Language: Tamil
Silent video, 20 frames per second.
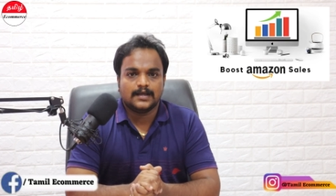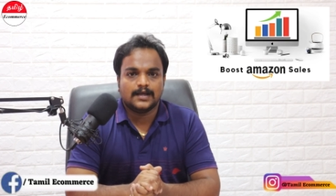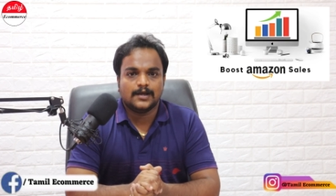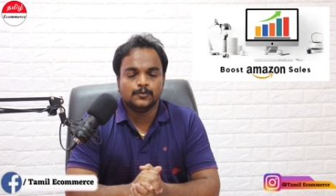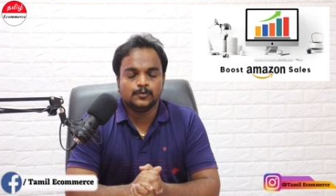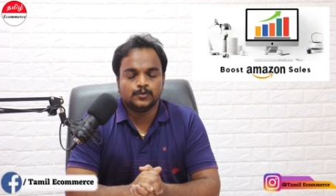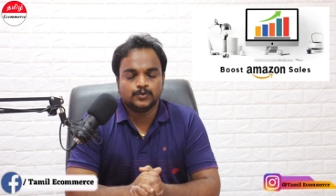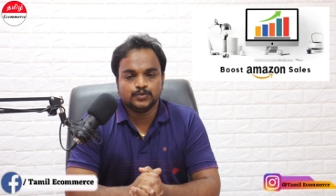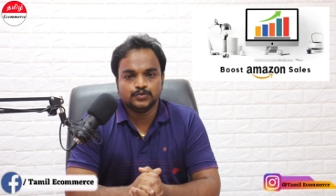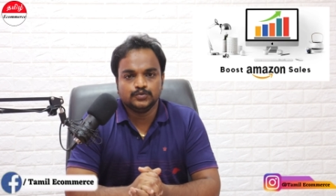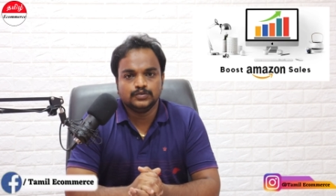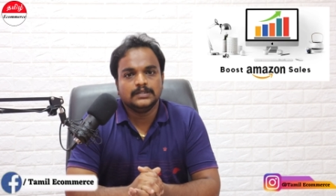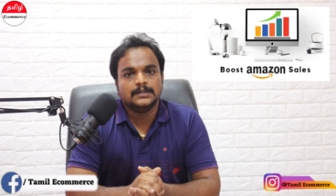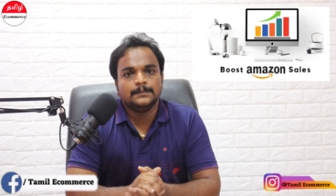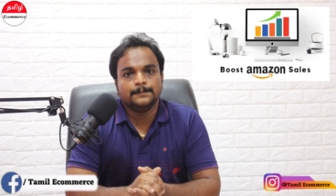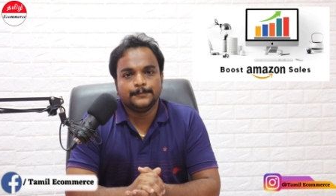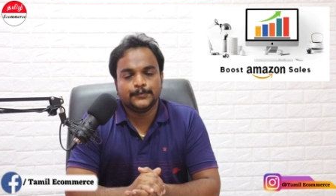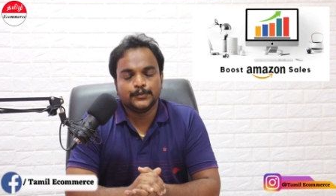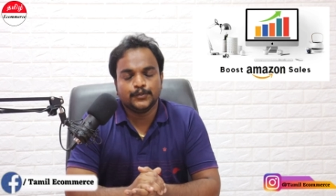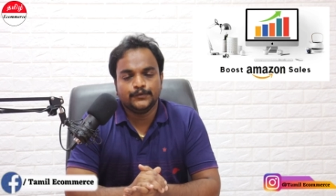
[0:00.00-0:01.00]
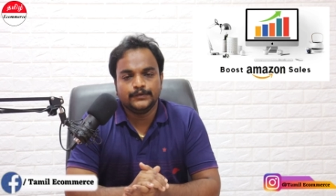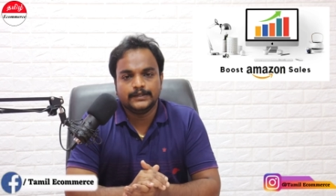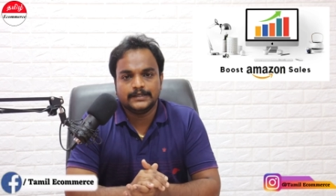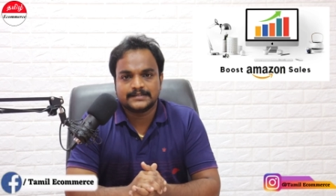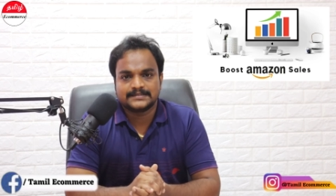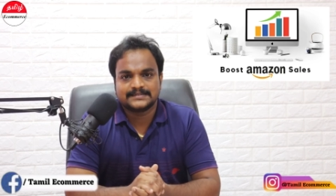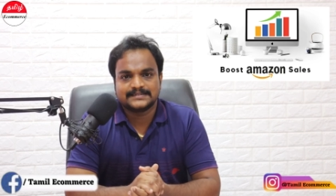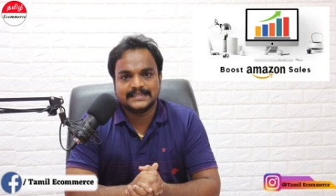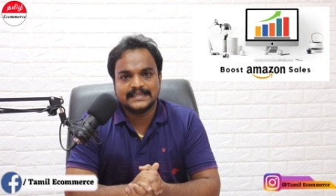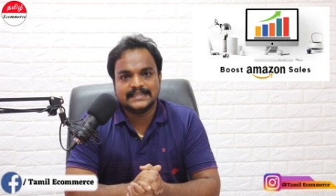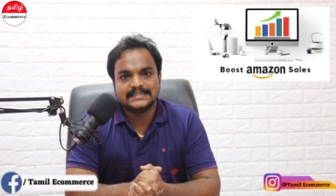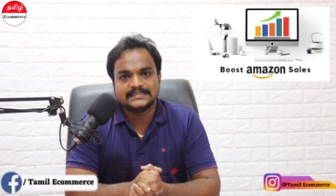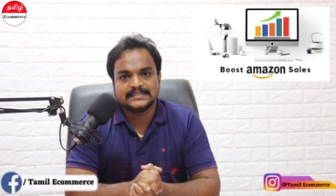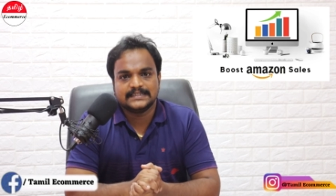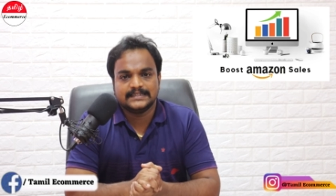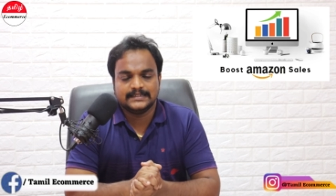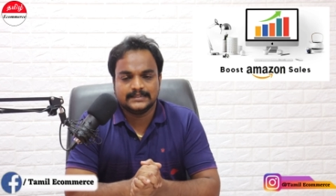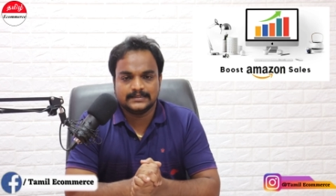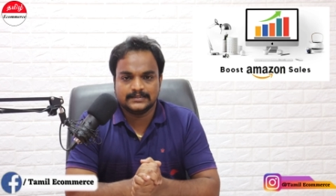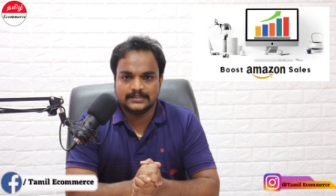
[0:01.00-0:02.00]
ஹவு டு இம்ப்ரூவ் யுவர் சேல்ஸ்
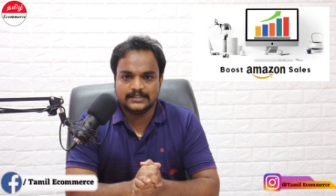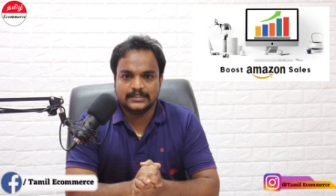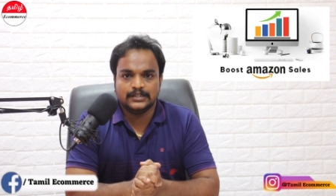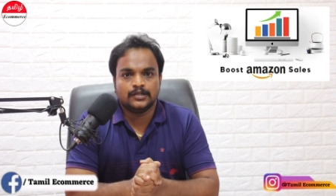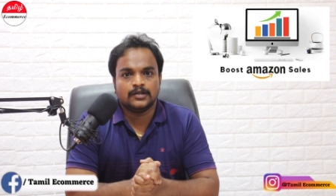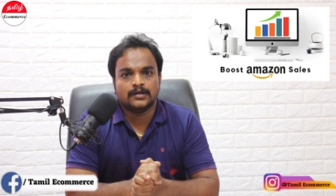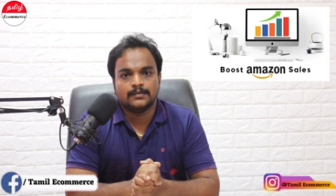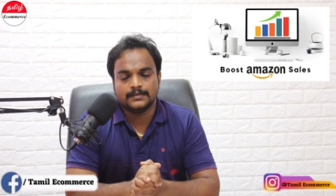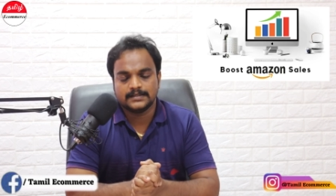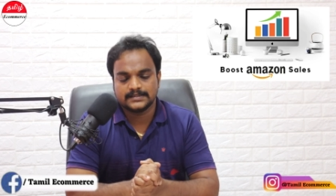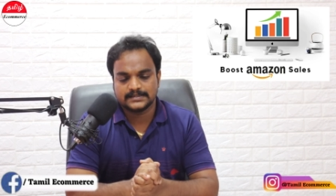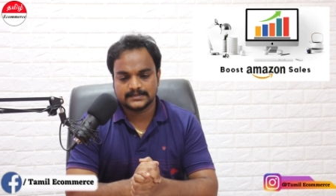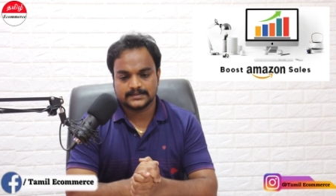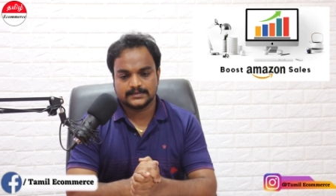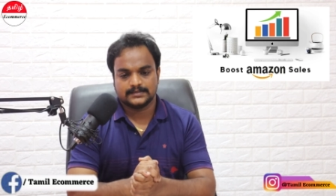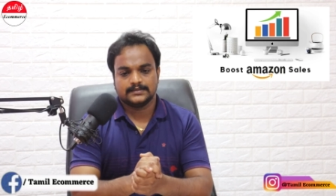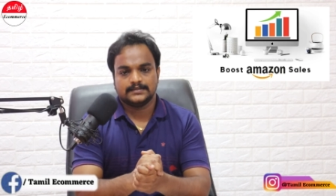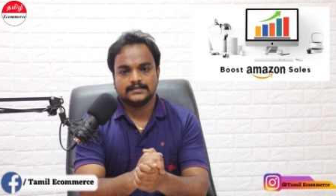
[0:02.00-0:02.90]
இன் இ காமர்ஸ்